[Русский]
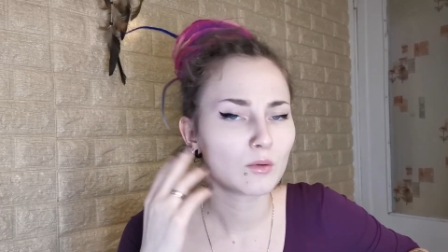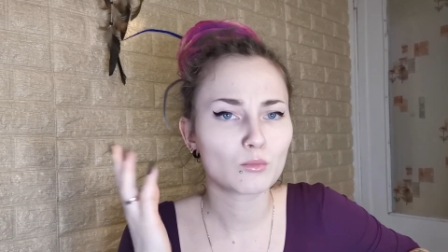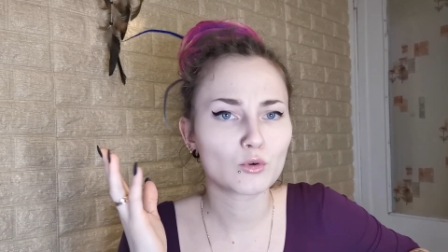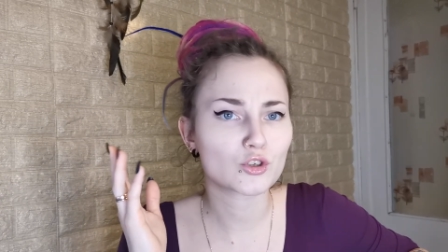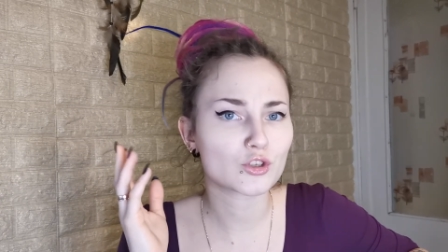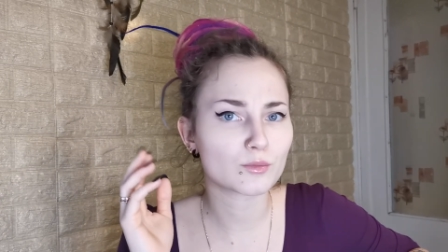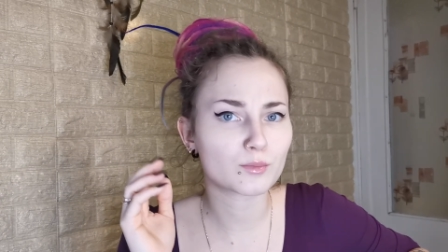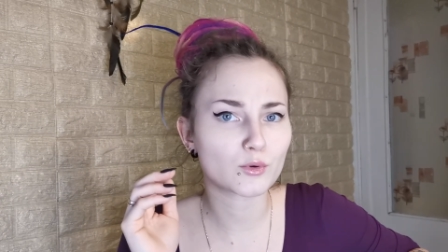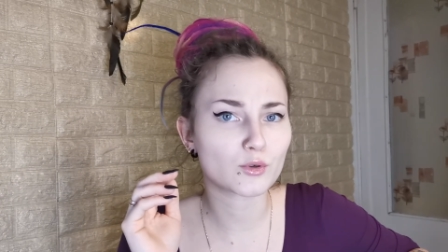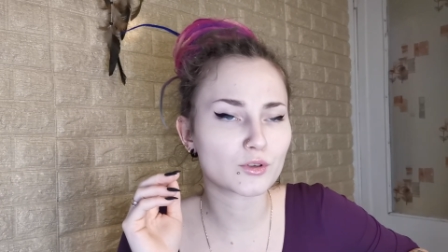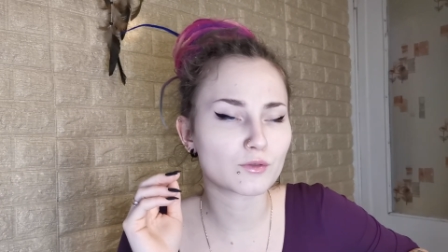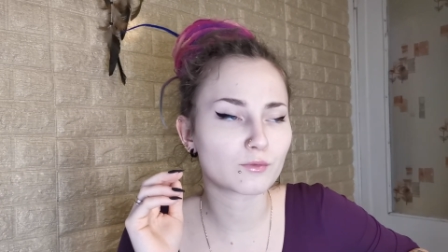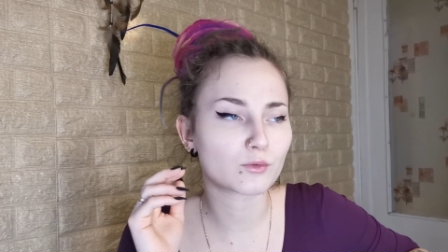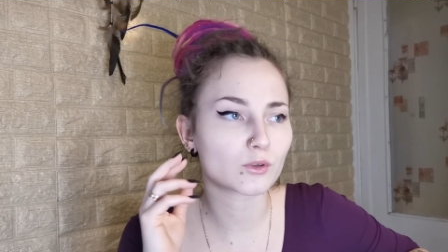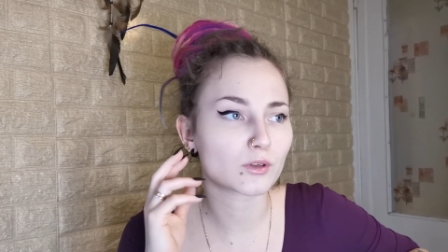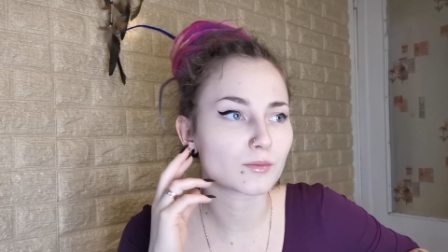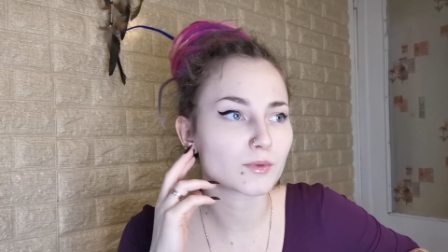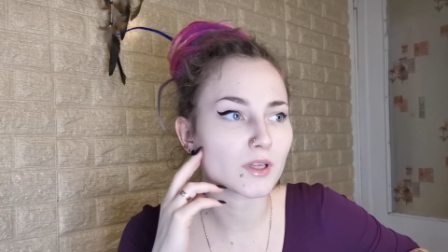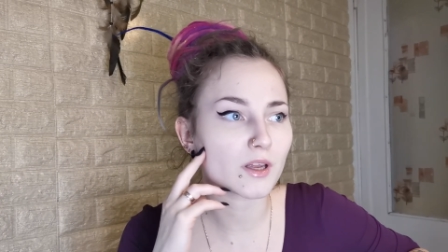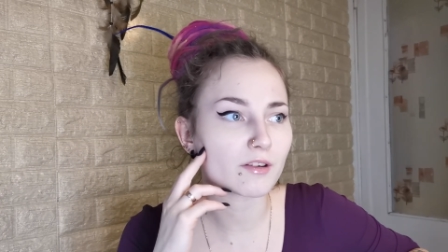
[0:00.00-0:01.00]
Можете просто
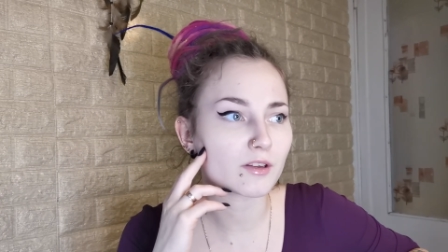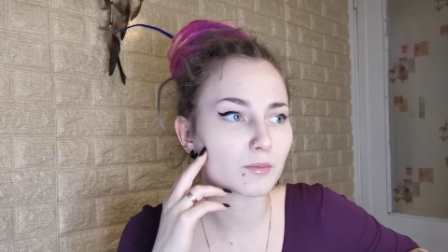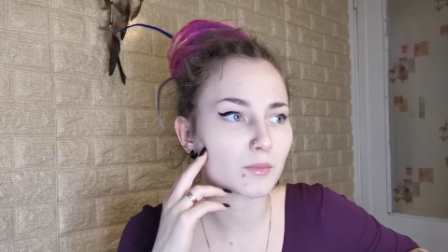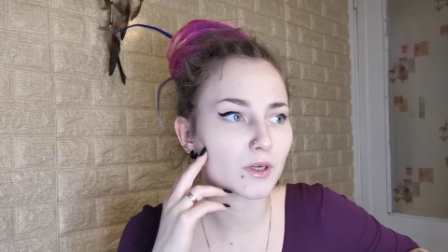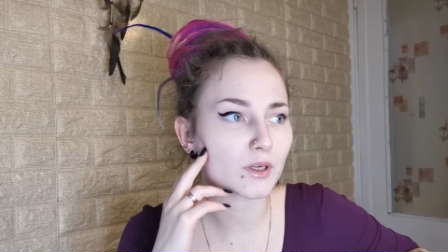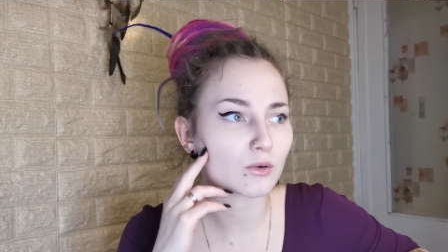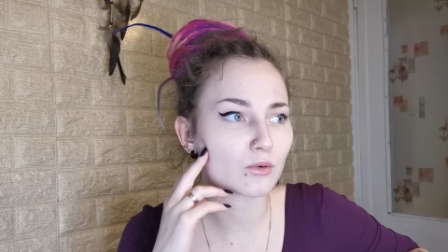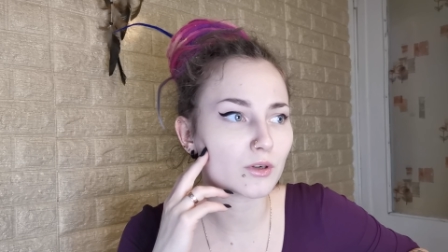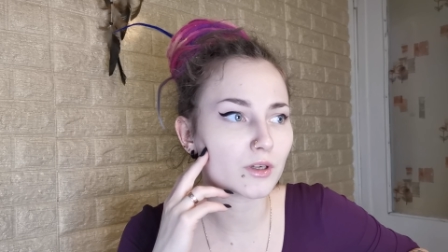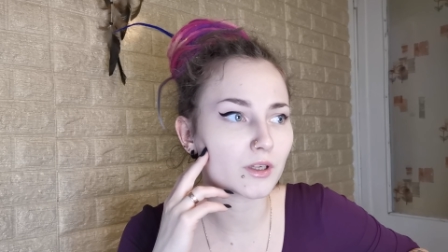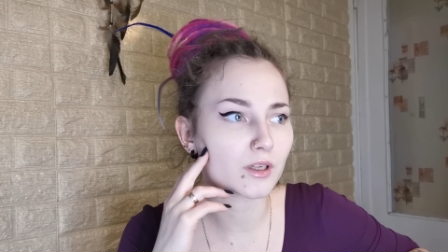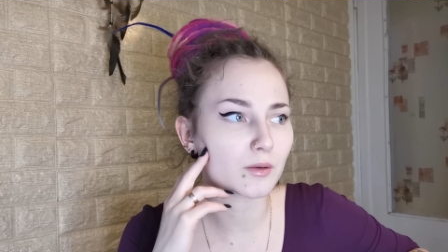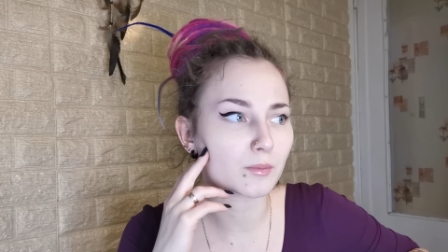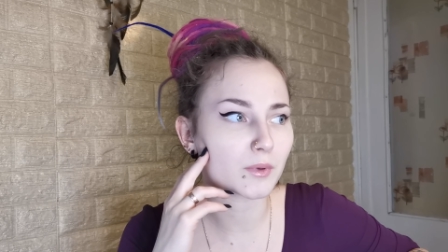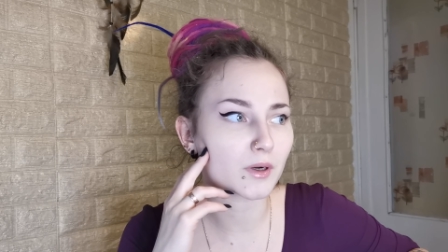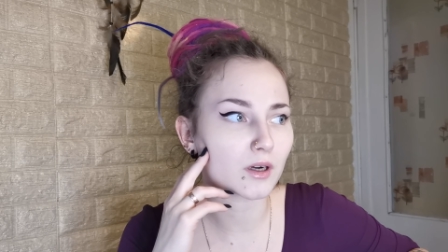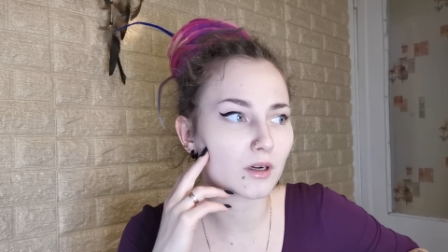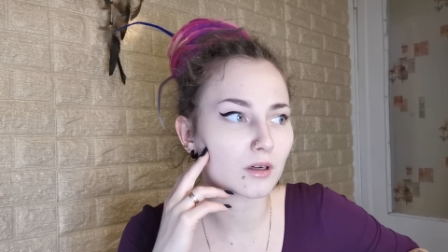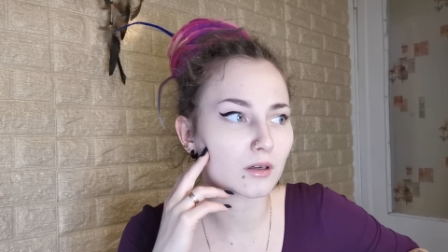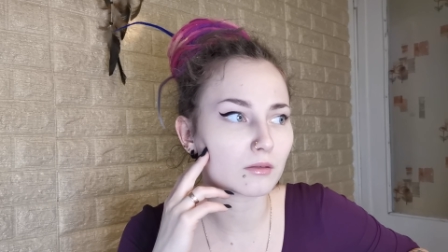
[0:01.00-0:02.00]
фоном ставить мои ролики,
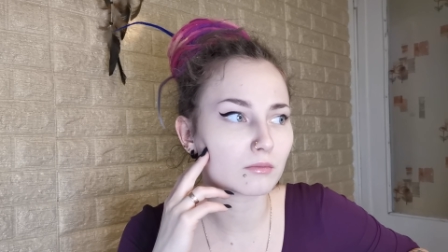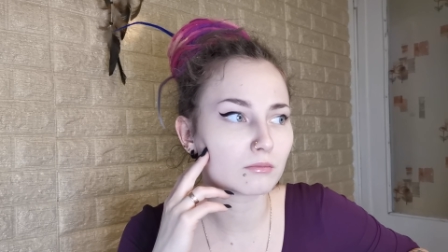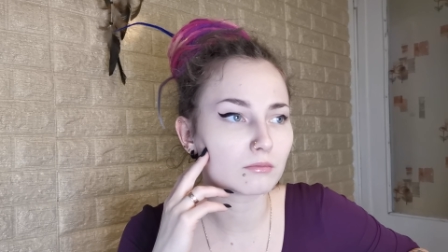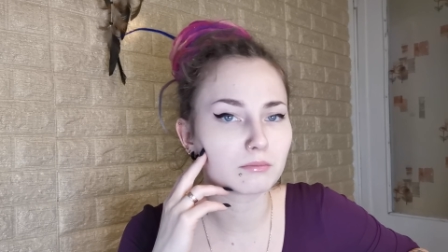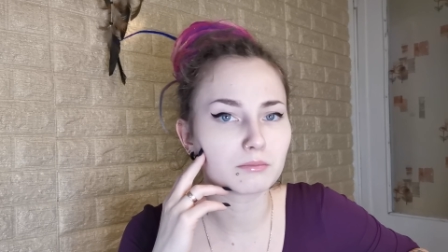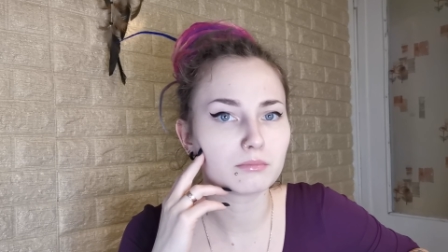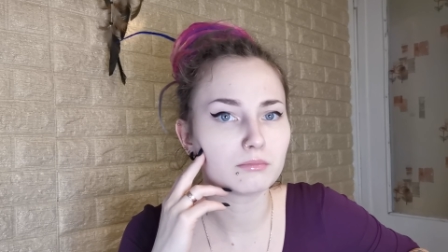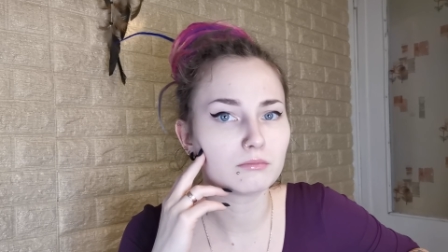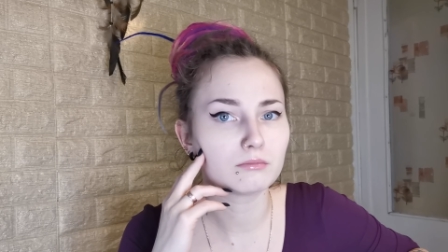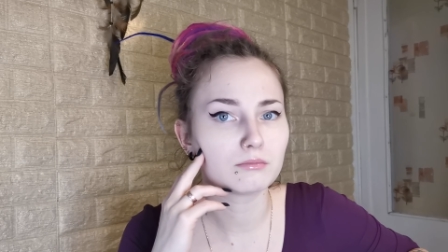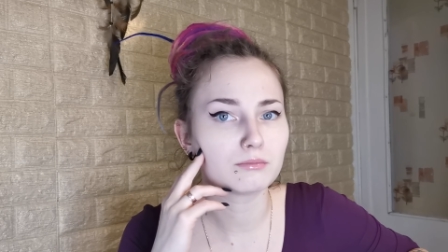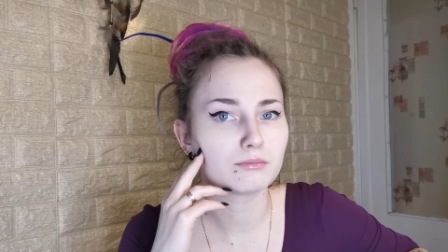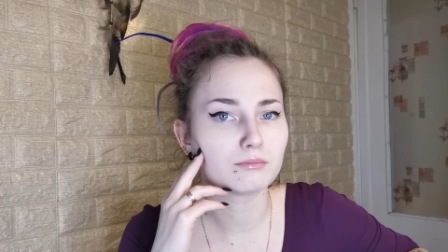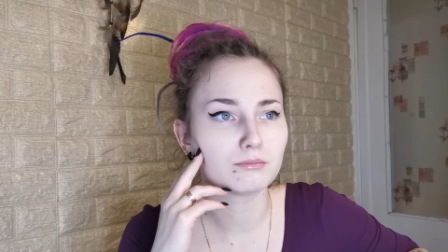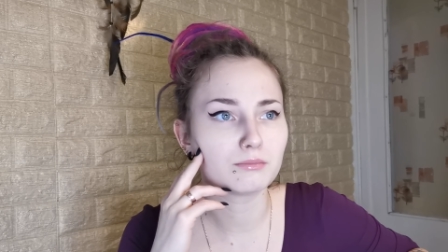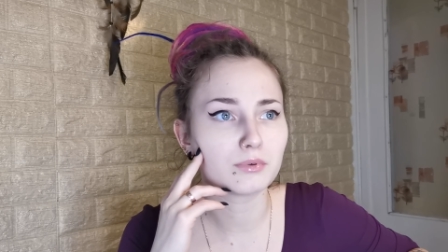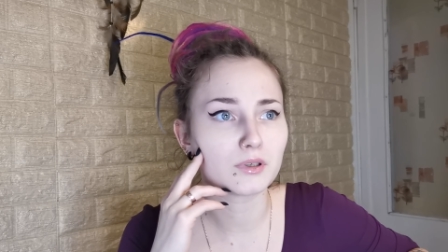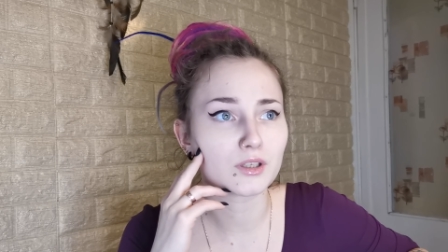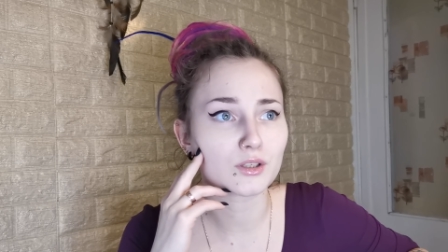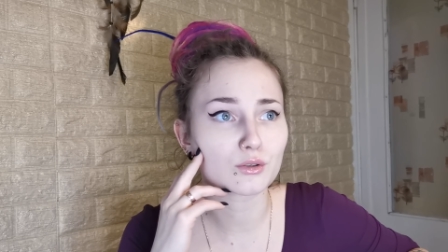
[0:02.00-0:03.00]
пока
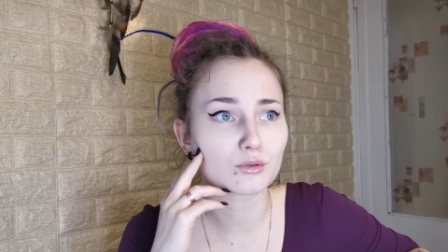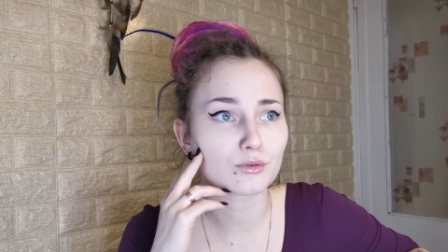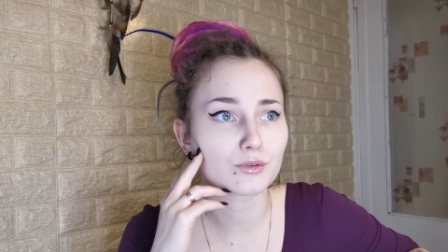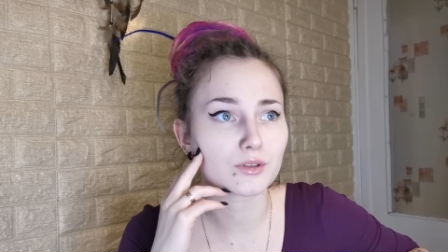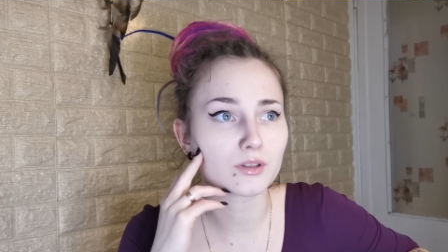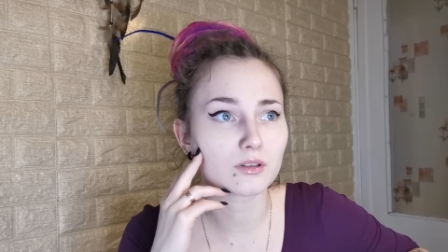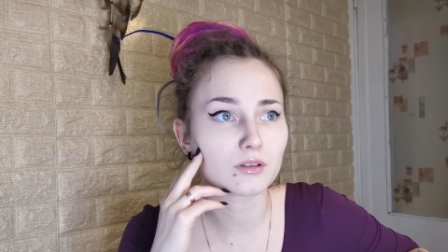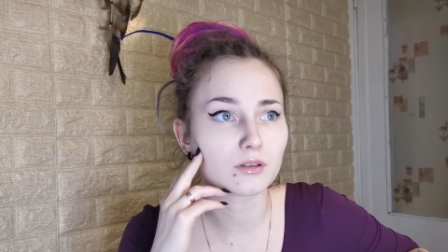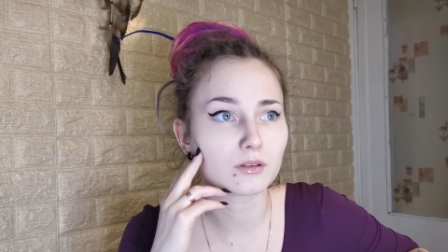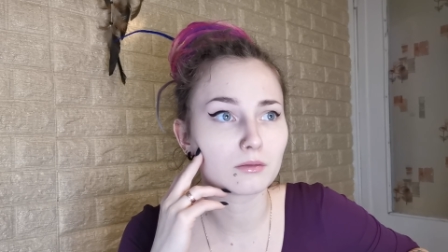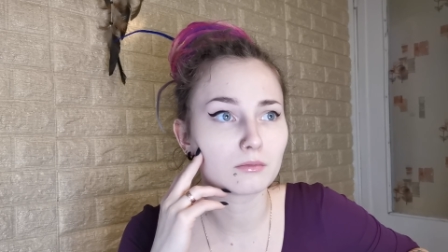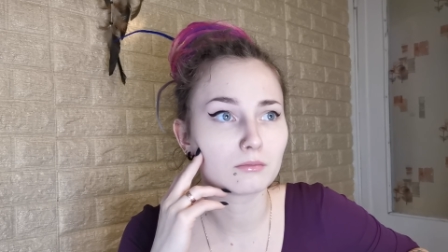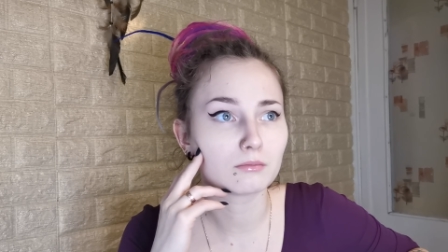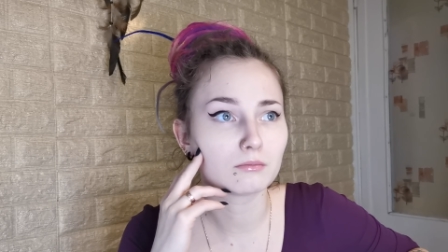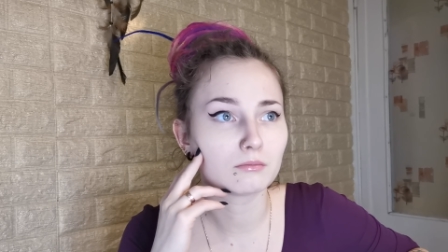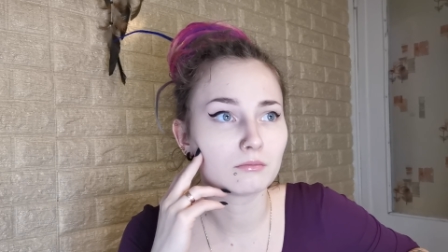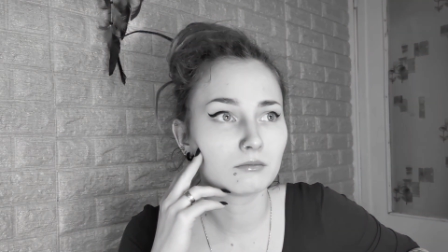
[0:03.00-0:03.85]
пылесосите.